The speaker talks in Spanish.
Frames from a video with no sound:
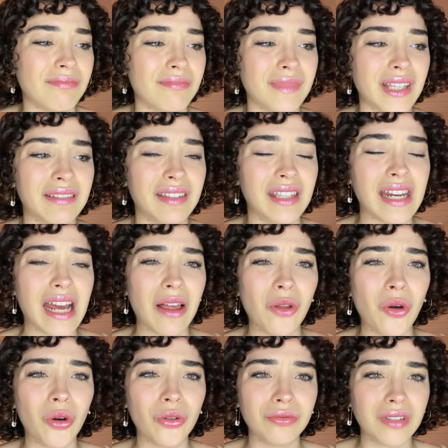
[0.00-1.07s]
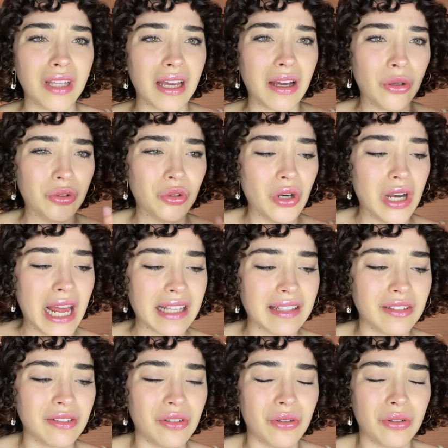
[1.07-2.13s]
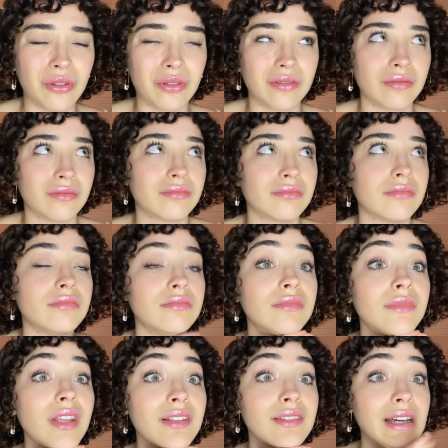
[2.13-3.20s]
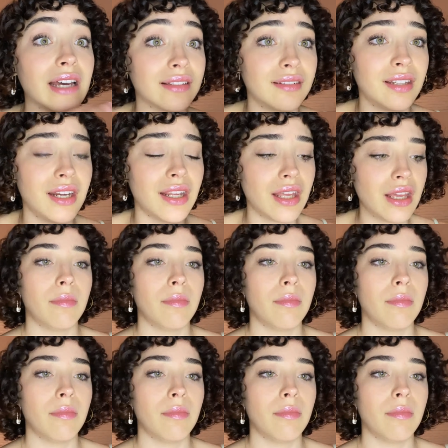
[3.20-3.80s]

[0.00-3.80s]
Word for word: estirado, onda, otro lacio, un desastre.